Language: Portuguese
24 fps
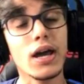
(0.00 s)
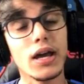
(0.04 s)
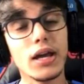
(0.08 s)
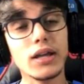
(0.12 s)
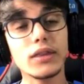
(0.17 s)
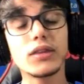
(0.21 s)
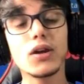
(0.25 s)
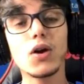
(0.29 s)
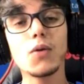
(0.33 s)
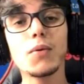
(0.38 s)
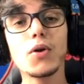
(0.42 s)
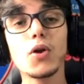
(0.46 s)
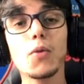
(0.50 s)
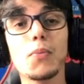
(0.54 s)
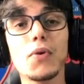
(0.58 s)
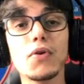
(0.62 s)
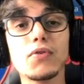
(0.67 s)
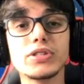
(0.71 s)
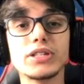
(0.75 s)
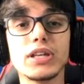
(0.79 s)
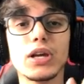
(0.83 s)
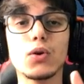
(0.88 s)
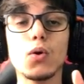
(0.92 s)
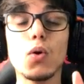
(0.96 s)
Então, mano, pra
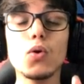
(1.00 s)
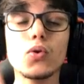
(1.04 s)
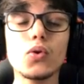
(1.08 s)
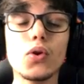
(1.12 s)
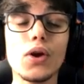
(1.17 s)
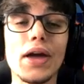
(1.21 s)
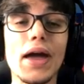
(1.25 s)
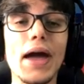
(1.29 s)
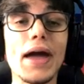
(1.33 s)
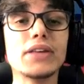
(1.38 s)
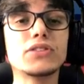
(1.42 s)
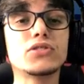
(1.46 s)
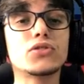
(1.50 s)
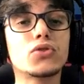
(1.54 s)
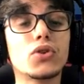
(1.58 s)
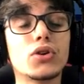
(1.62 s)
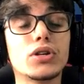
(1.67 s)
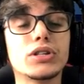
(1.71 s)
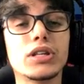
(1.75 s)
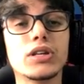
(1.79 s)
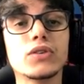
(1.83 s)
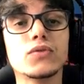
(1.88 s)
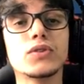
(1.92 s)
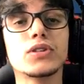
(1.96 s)
você concorrer a esse sorteio,